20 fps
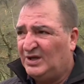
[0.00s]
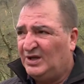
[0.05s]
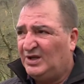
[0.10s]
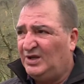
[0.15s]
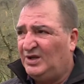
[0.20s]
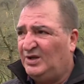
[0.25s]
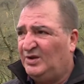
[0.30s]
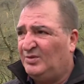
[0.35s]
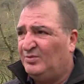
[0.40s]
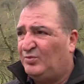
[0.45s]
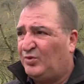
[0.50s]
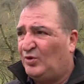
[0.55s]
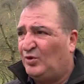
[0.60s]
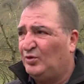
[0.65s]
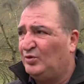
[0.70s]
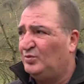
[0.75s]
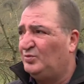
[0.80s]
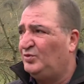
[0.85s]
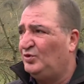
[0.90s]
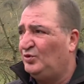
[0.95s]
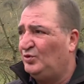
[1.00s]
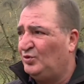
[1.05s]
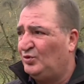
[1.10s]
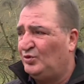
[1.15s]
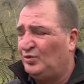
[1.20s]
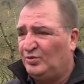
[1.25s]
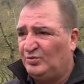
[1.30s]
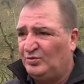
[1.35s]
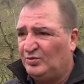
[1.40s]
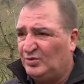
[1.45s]
E, bol bir
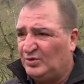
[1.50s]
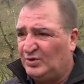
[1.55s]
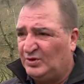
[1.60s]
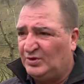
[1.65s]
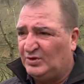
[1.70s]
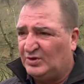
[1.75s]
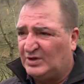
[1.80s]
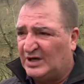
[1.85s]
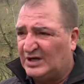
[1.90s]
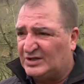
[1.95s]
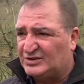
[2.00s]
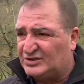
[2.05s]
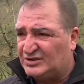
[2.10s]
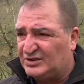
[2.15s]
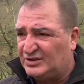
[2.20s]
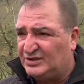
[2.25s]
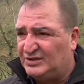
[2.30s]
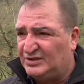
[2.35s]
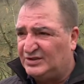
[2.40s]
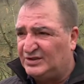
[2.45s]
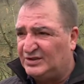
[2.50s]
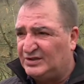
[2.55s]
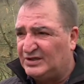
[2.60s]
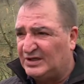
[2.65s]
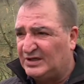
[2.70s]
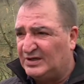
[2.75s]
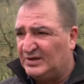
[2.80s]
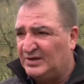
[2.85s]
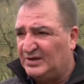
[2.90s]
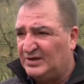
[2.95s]
ürün e,
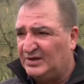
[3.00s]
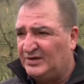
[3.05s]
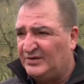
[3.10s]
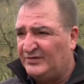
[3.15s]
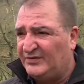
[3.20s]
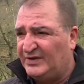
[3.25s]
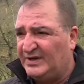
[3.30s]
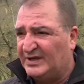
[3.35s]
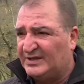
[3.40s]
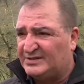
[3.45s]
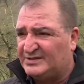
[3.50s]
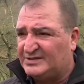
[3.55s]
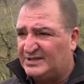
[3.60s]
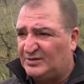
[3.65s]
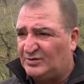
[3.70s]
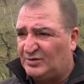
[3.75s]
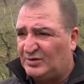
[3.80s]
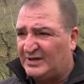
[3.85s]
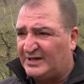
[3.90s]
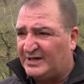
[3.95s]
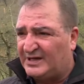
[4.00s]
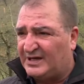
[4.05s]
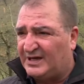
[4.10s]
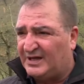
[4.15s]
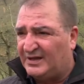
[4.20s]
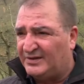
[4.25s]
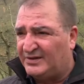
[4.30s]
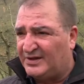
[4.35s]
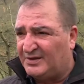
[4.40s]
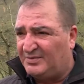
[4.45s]
karşılığında e, fiyatsal olarak
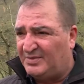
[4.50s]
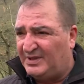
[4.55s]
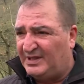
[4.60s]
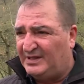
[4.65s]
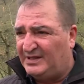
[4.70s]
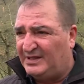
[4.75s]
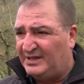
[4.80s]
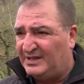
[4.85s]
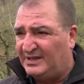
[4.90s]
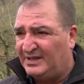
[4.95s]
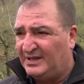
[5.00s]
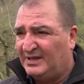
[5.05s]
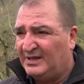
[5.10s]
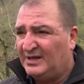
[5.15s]
alınabildiği,